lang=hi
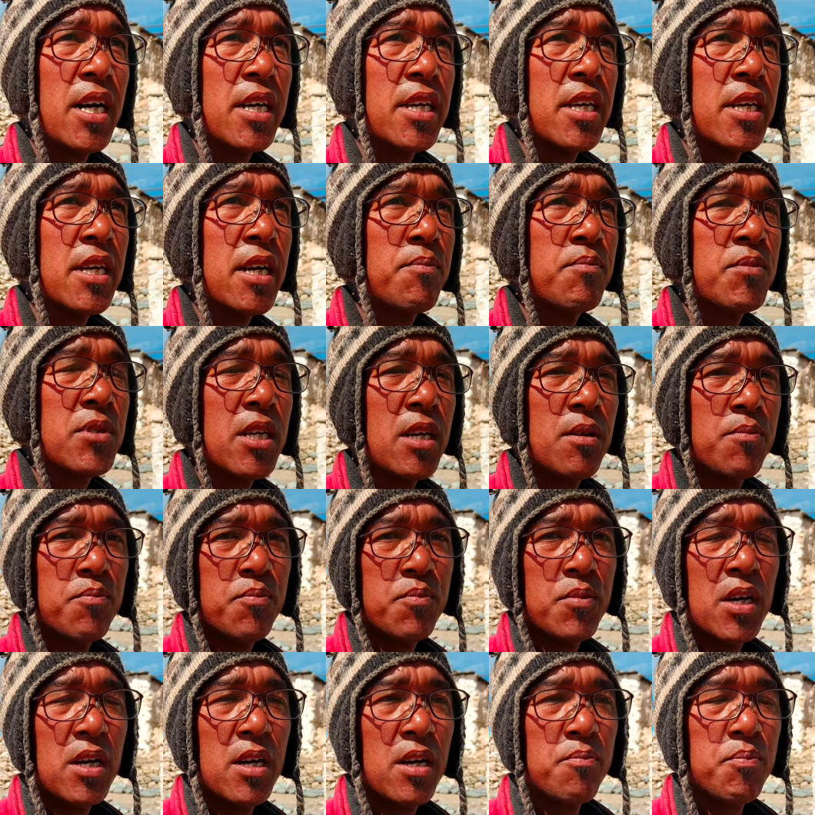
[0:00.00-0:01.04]
आगे कम से
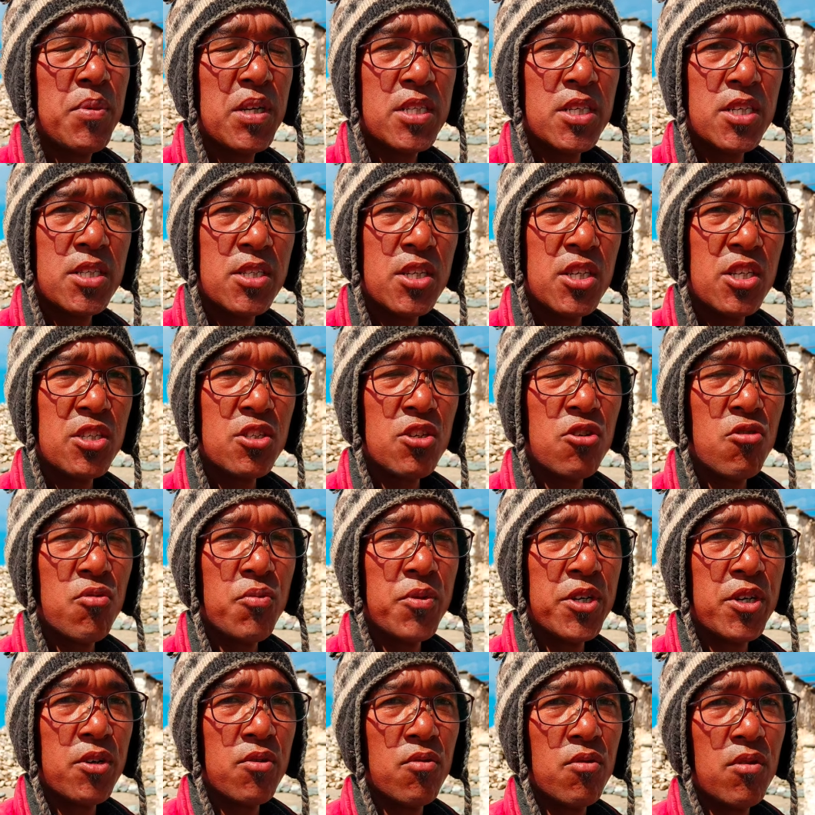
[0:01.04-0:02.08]
कम पच्चीस तीस
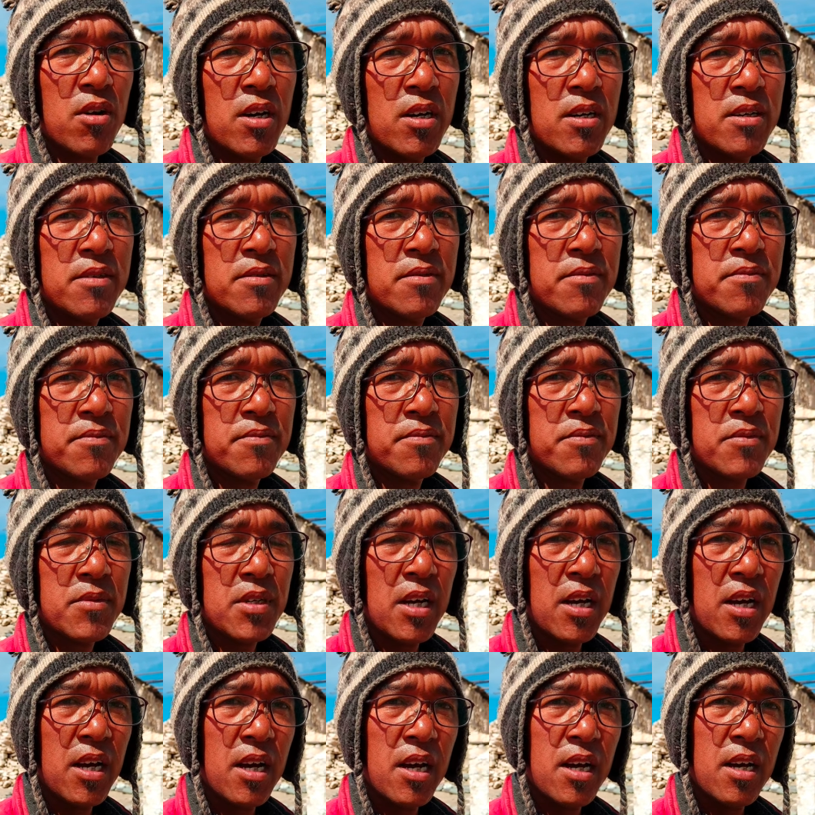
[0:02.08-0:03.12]
किलोमीटर होगा बस
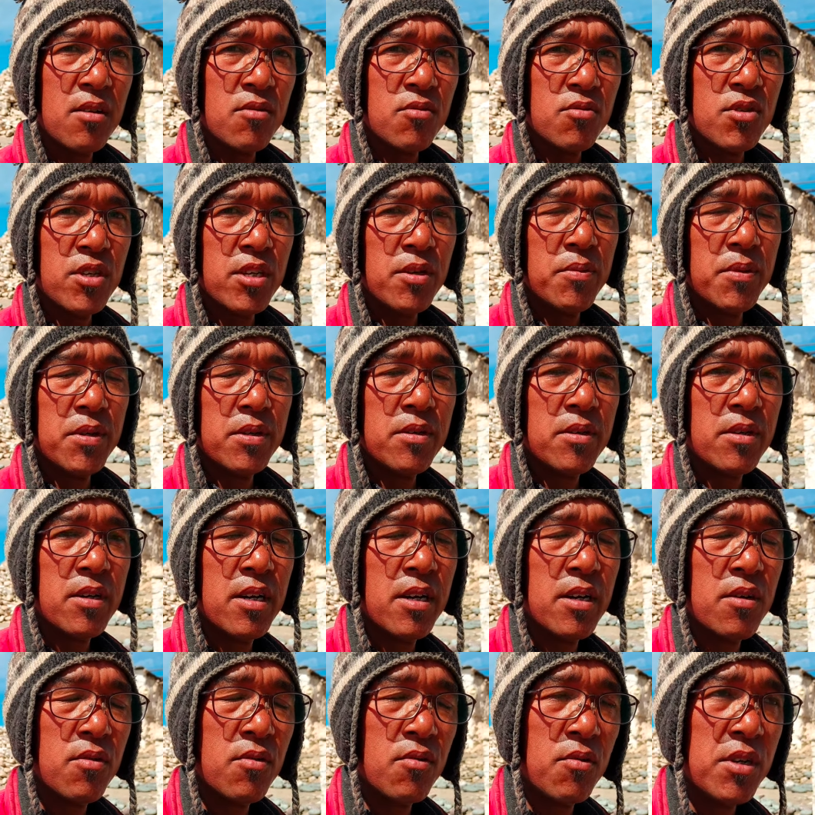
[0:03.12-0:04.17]
हाँ, वहीं से
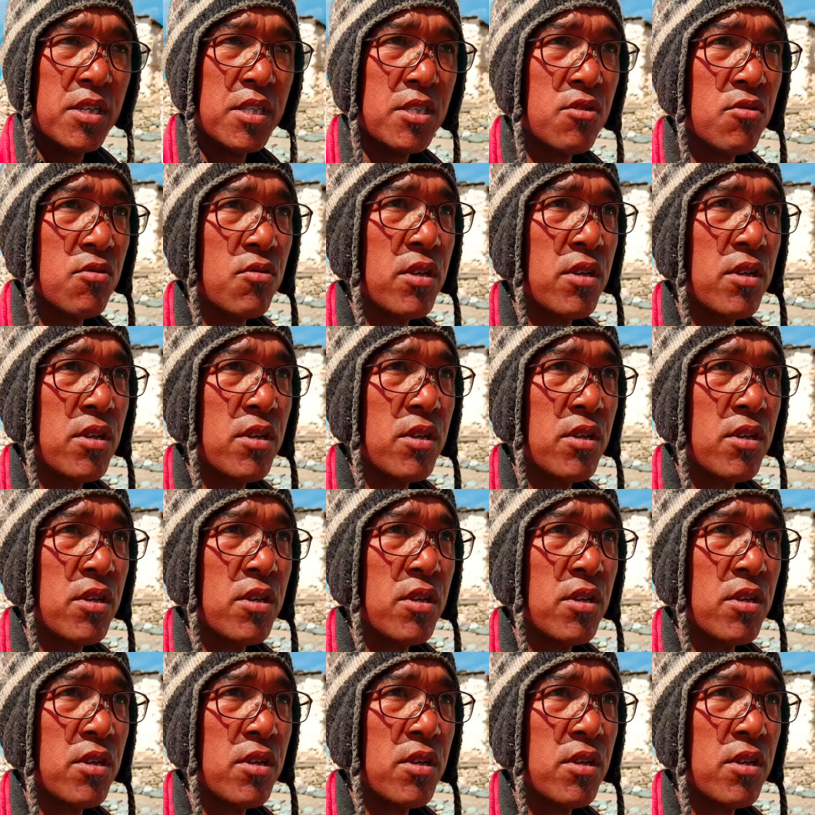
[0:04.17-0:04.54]
होके हाँ, आया आज हम